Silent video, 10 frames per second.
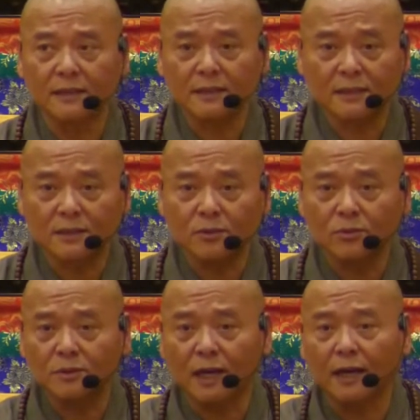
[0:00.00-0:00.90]
那个经
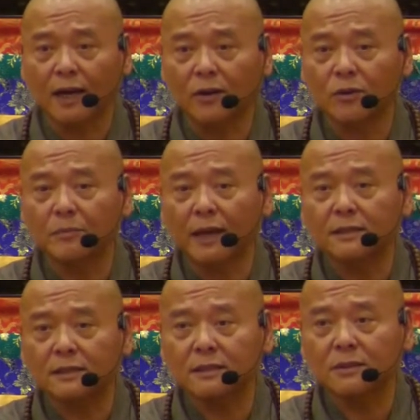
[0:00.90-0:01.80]
中将来会每个
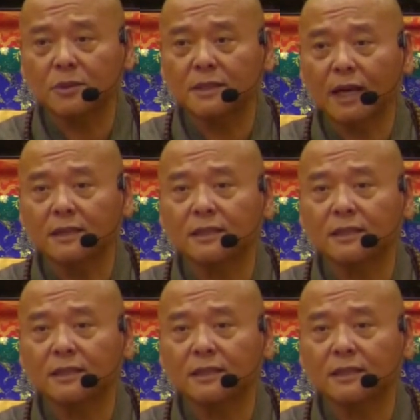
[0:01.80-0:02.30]
字会在